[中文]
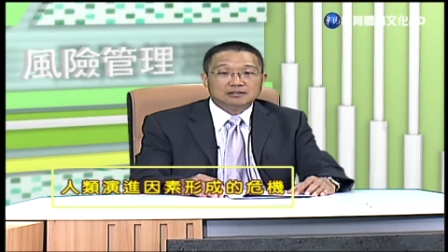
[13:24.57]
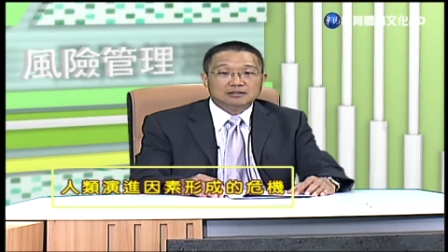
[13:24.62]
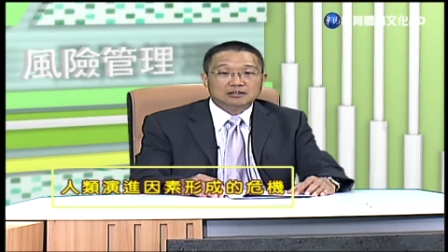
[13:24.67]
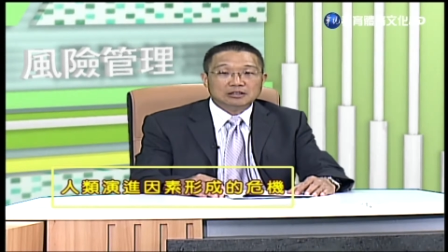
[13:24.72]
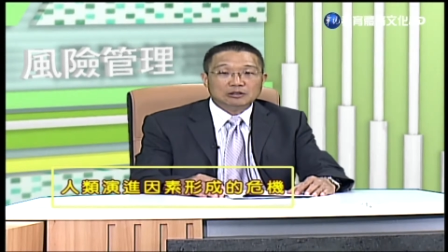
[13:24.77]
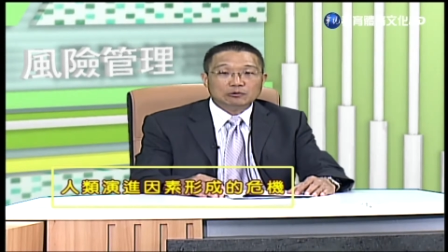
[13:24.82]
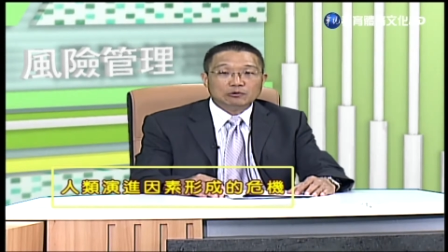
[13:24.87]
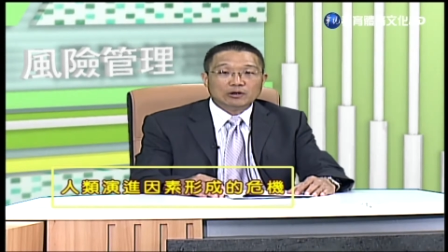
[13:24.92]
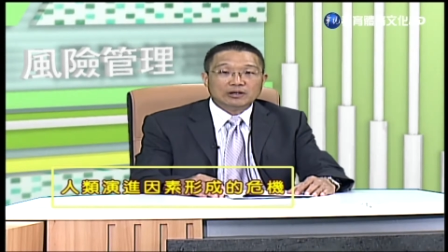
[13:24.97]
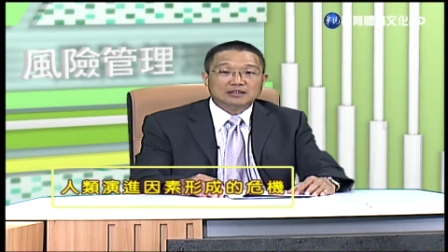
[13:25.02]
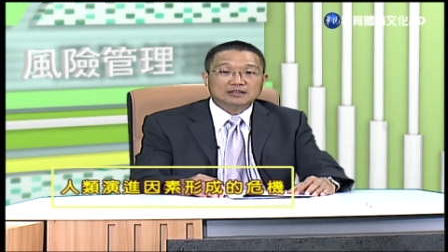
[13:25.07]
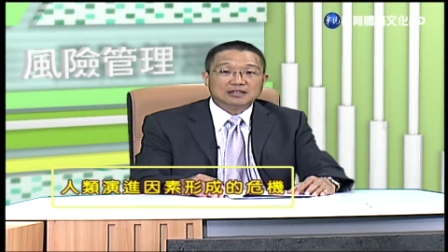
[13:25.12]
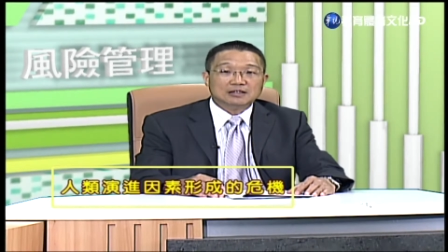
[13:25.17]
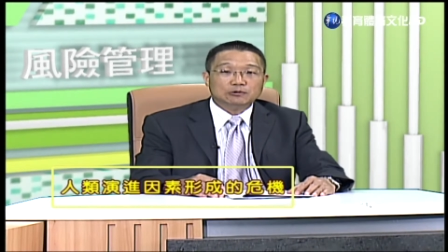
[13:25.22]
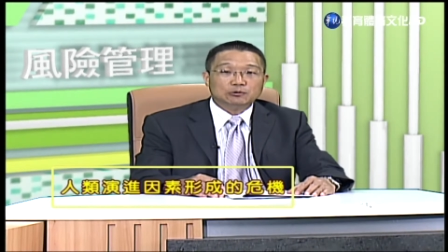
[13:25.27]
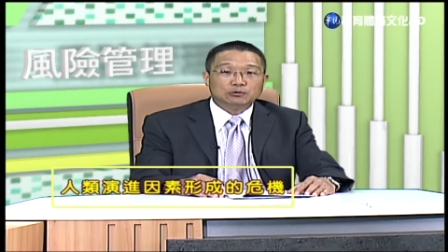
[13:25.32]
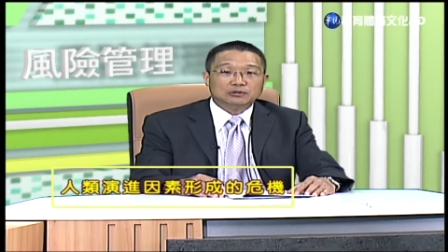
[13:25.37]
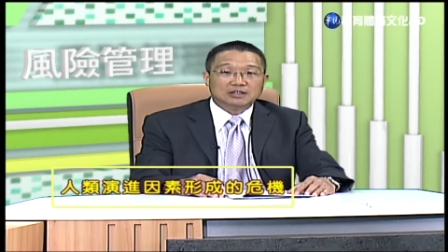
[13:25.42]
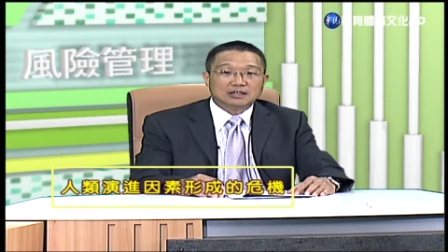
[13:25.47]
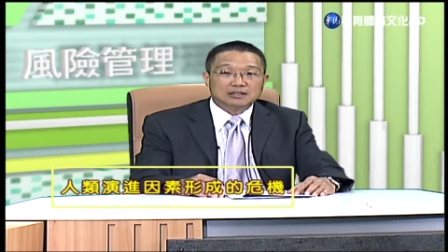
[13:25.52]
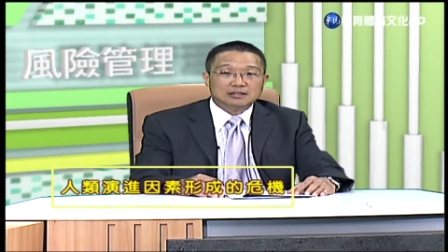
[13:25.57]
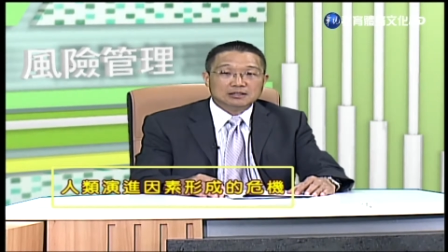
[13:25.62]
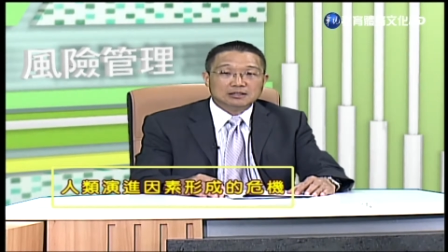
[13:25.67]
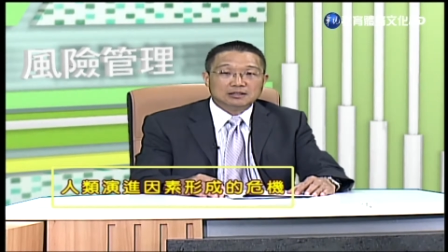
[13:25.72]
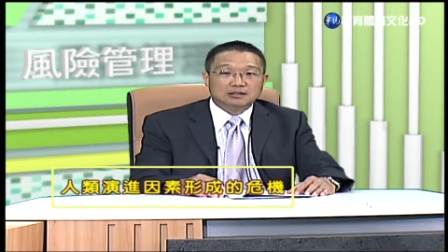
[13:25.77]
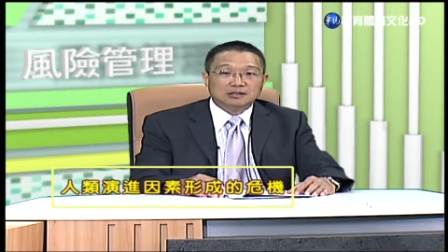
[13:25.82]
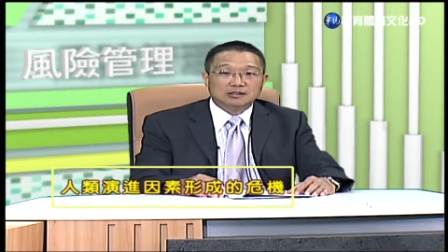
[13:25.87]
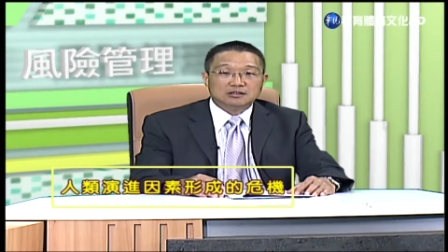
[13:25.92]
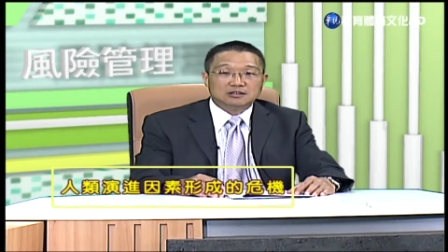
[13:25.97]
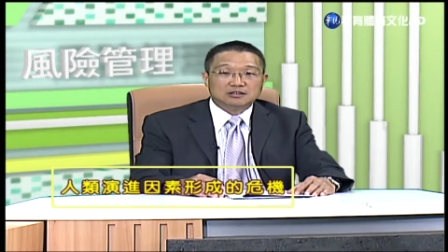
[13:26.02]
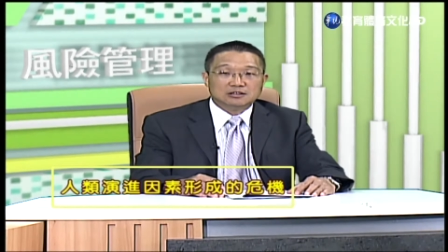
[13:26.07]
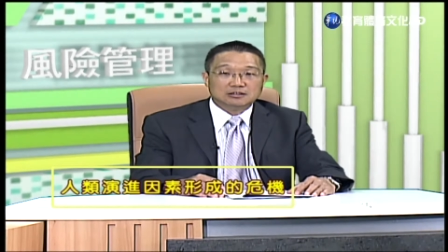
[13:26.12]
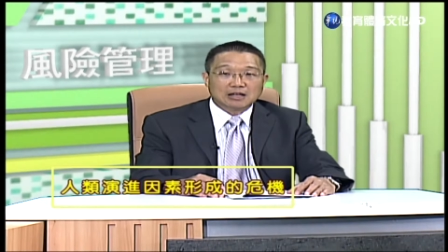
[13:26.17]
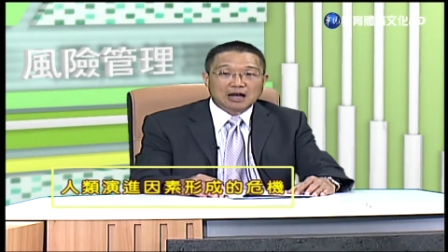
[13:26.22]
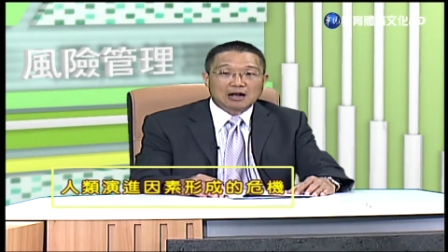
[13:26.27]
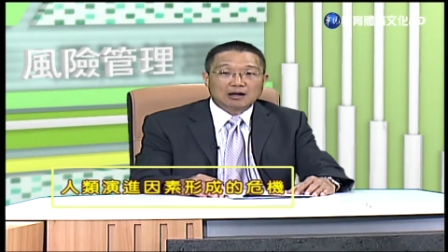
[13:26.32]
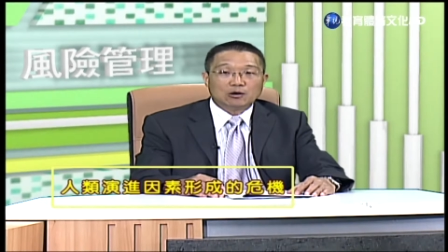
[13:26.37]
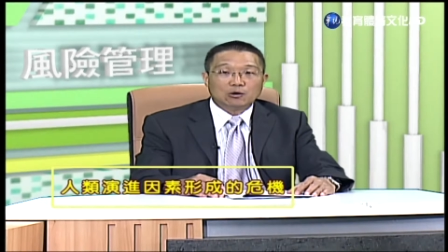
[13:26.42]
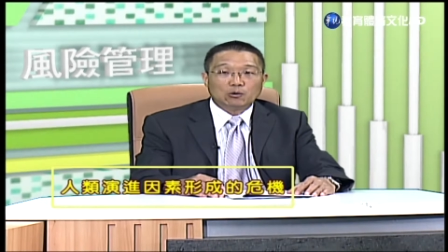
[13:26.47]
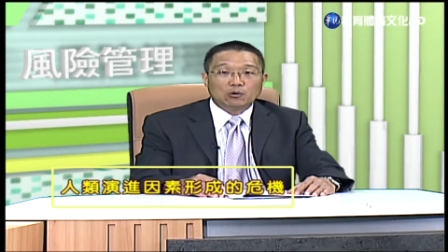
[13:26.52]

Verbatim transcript: 是因为政府政策失当